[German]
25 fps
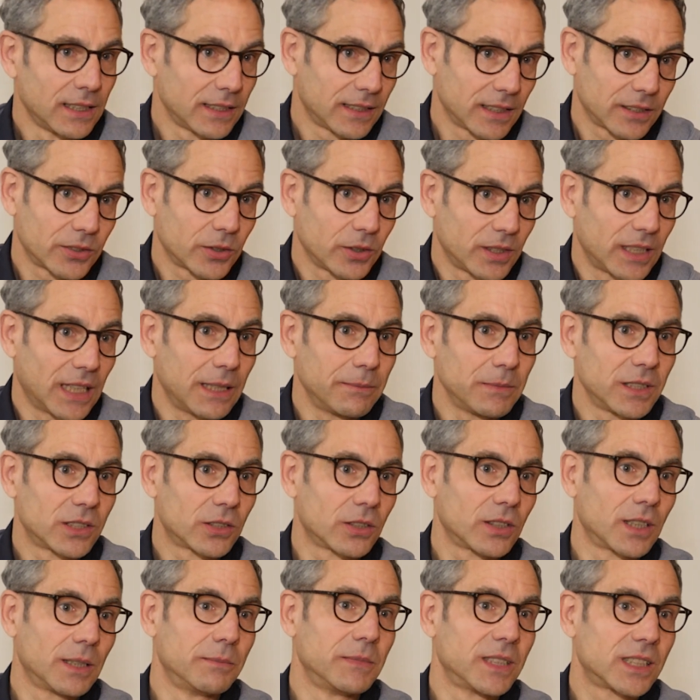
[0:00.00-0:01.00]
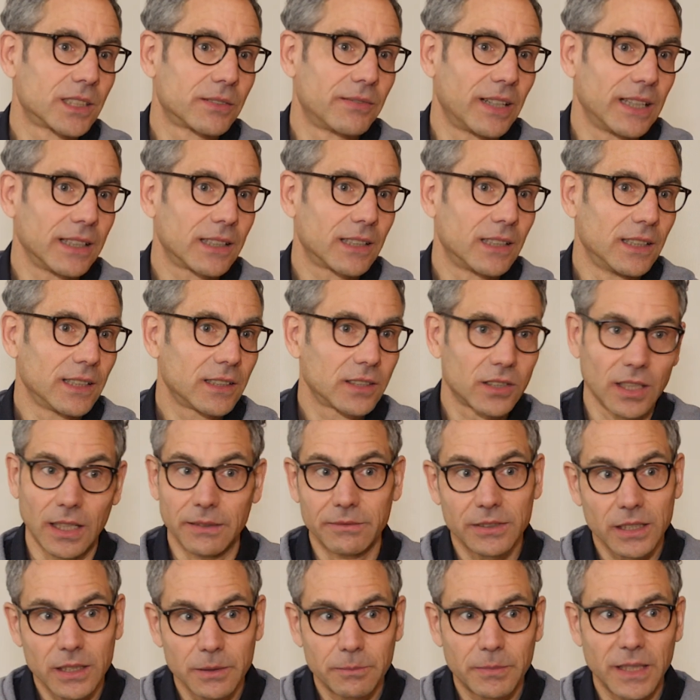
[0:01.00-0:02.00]
dass du damit sogar mit zwei Klicks
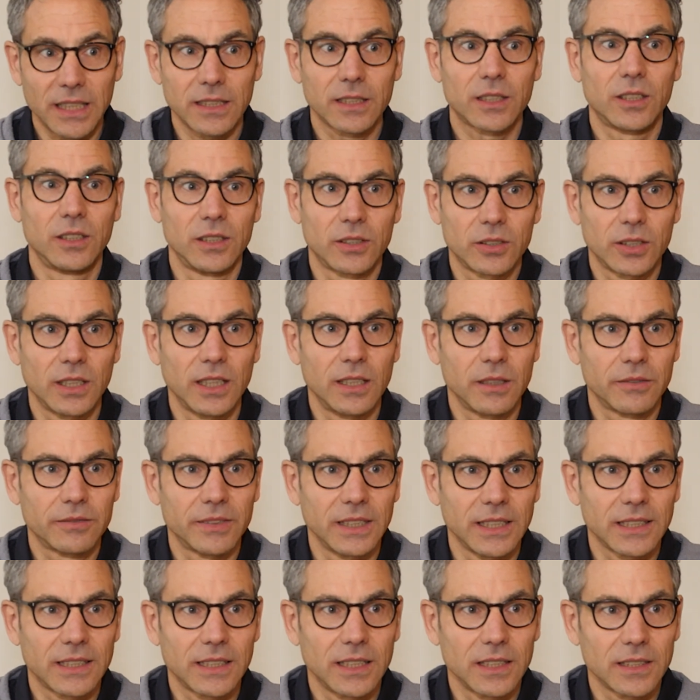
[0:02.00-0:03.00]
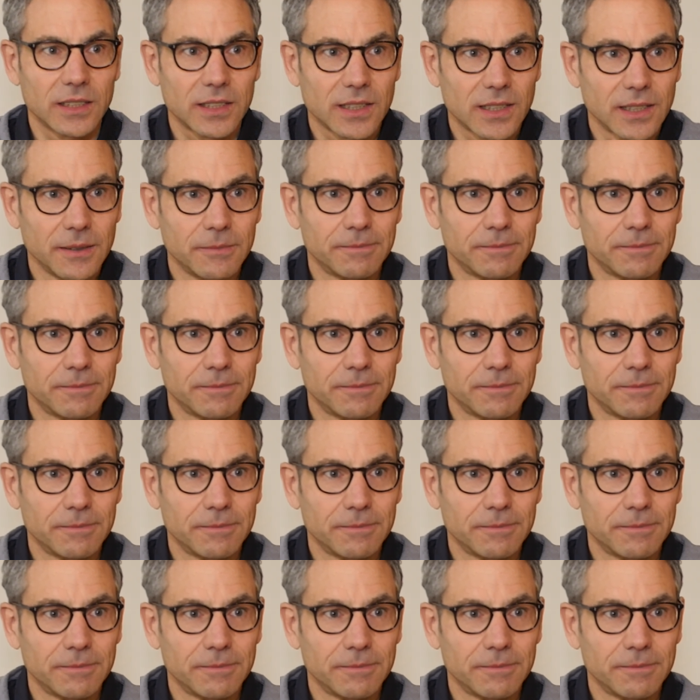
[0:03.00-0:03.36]
einfach ein Bankkonto eröffnen kannst.